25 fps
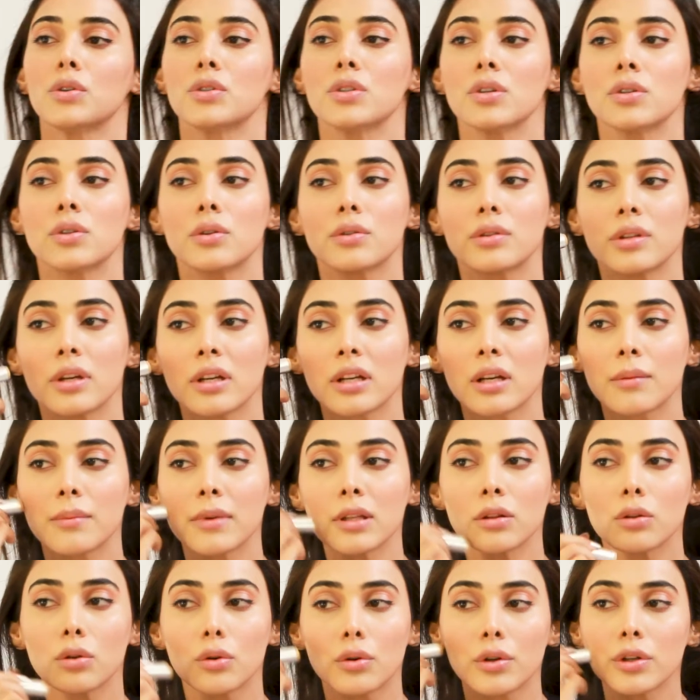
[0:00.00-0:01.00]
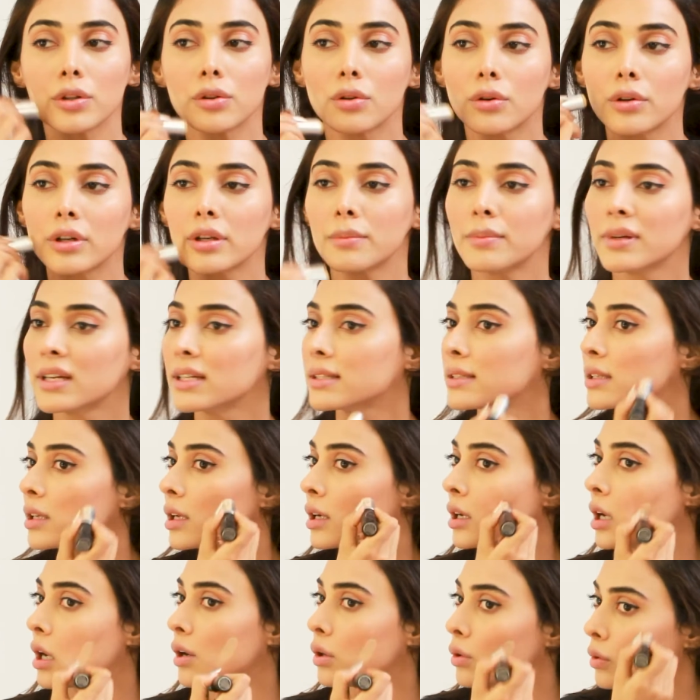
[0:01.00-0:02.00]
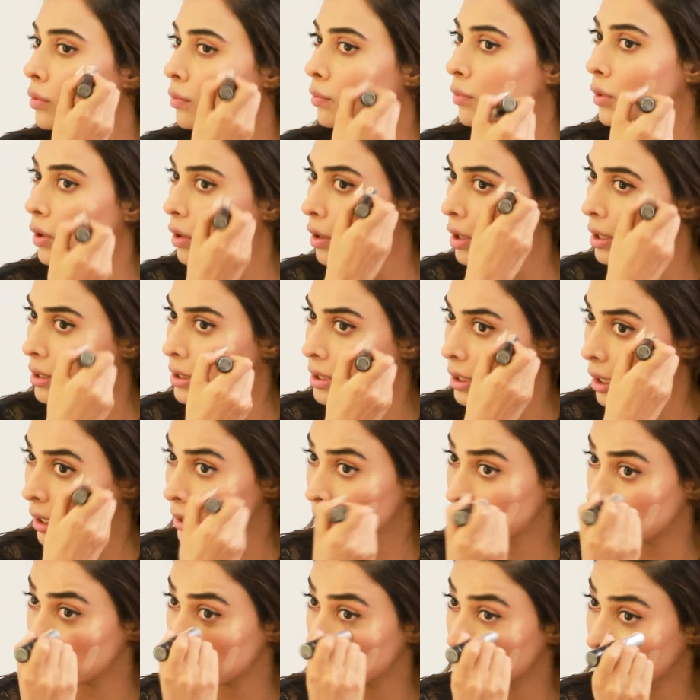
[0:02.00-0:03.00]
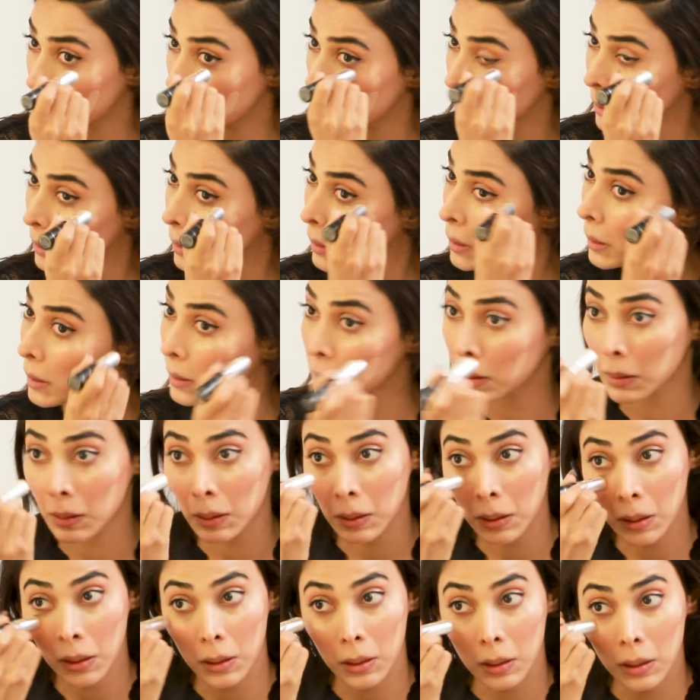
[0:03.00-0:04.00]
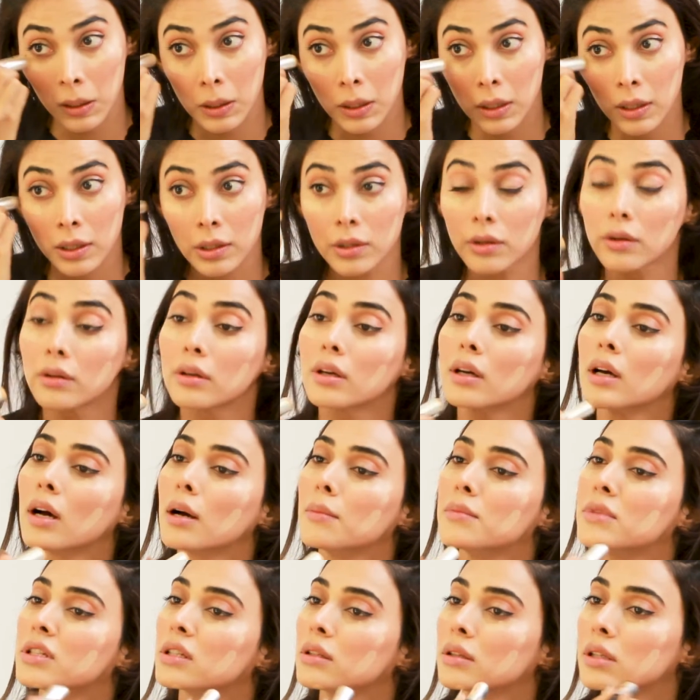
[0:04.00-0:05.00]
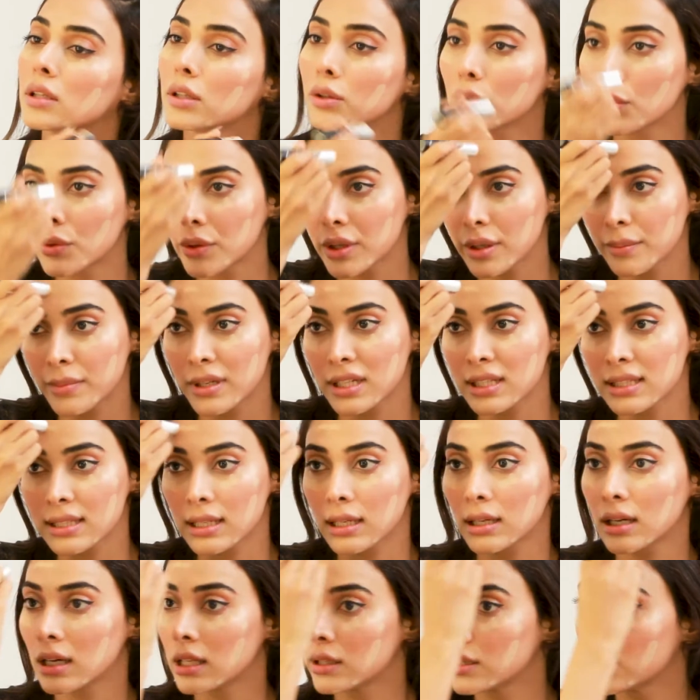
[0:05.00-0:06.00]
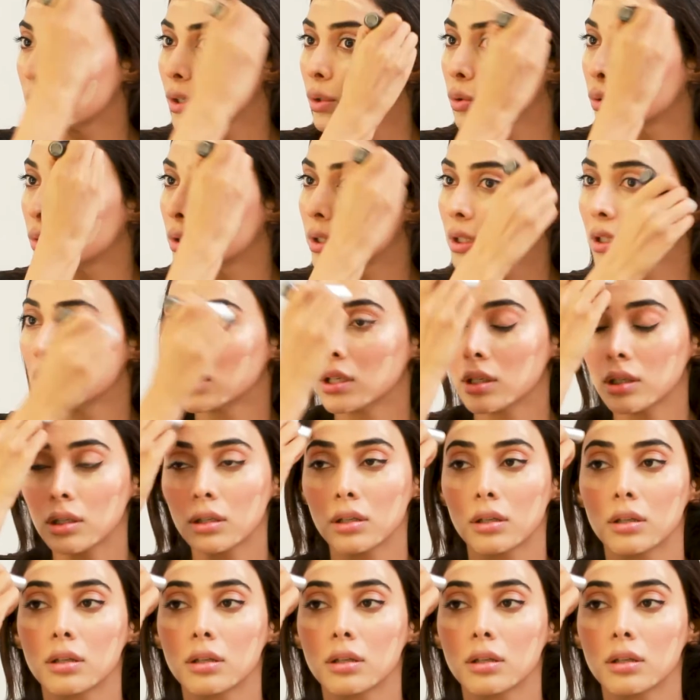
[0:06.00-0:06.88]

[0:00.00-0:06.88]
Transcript: कोशिश होती है कि मैं थोड़ी थोड़ी बेस लगाऊं बहुत ज़्यादा नहीं क्योंकि आप जितनी थोड़ी बेस लगाते हैं उतना